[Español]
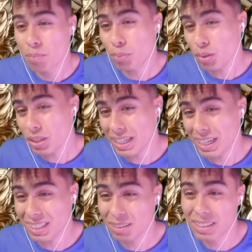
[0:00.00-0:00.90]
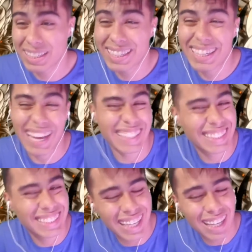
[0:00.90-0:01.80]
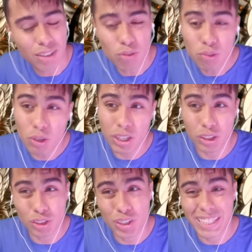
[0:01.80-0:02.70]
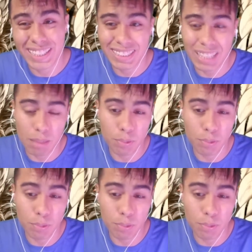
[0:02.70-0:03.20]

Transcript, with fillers: podrían gastar uno que otro cristal,